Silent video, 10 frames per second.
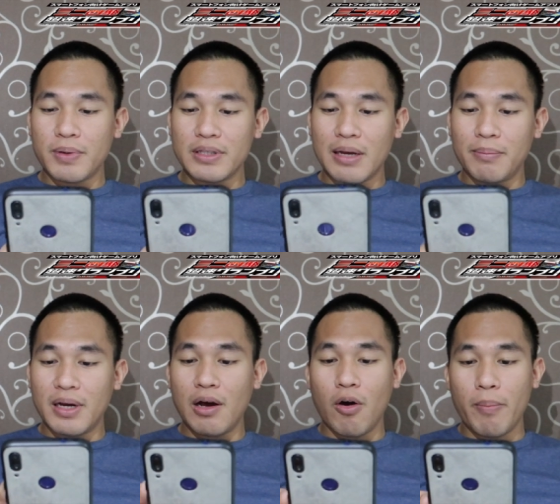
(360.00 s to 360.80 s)

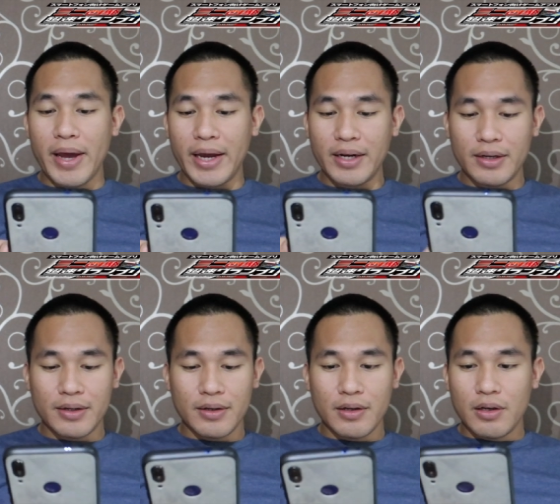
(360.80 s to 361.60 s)
pertama obeng,
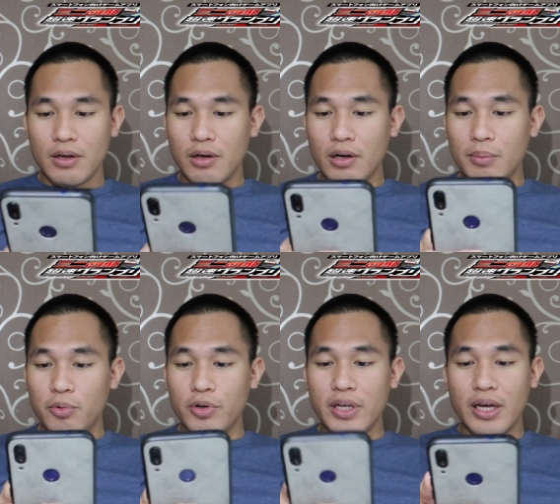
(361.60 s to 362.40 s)

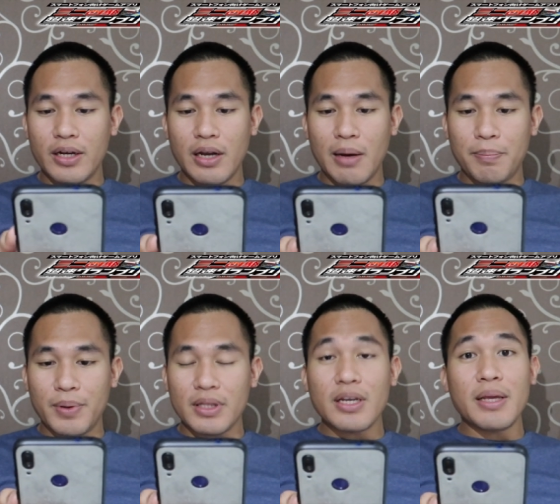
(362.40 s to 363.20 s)
kemudian
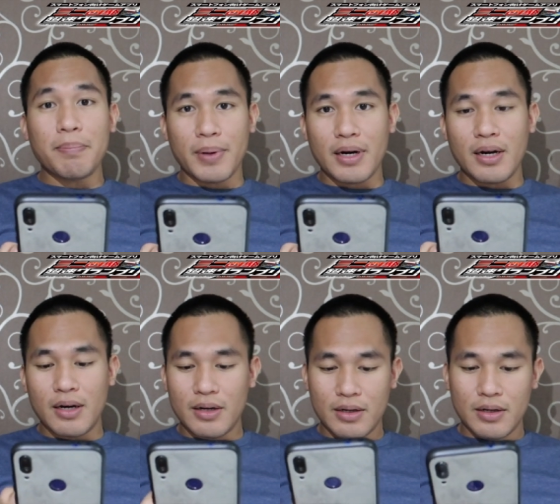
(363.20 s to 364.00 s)
dapat Nipper,
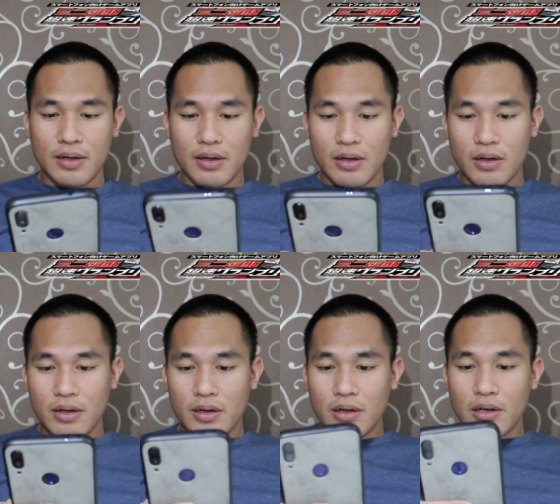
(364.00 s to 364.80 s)

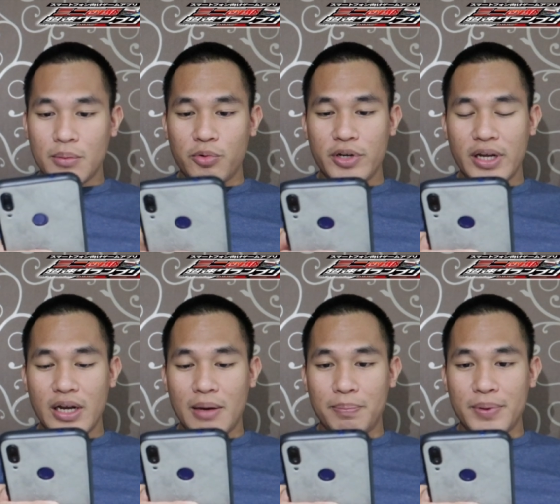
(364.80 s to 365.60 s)
kemudian
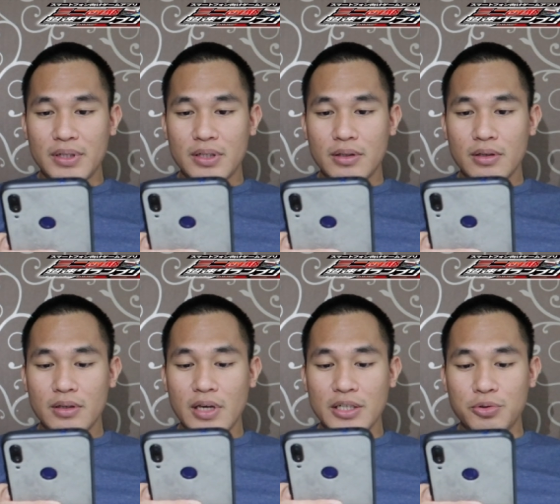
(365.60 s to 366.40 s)
dapat
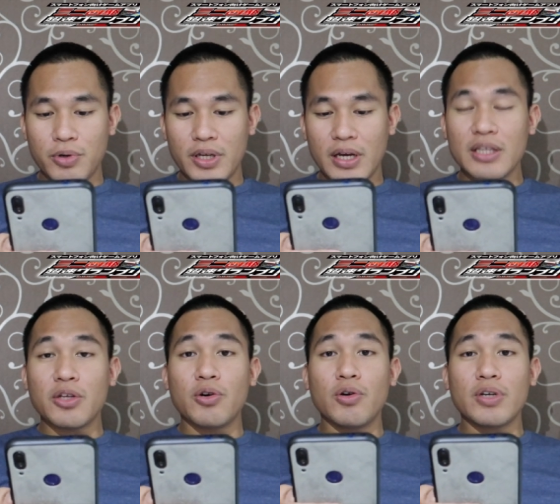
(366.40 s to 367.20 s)
Yasuri
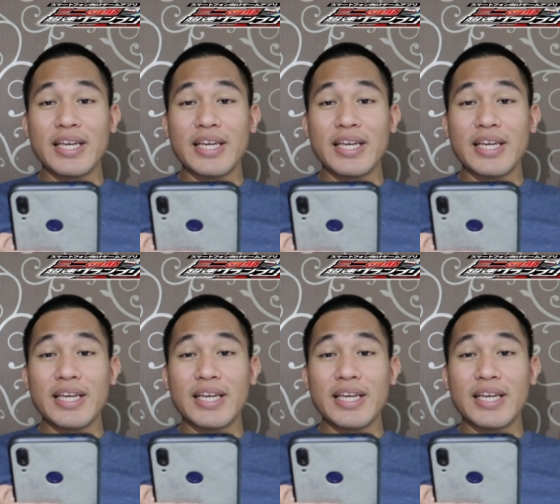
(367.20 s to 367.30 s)
atau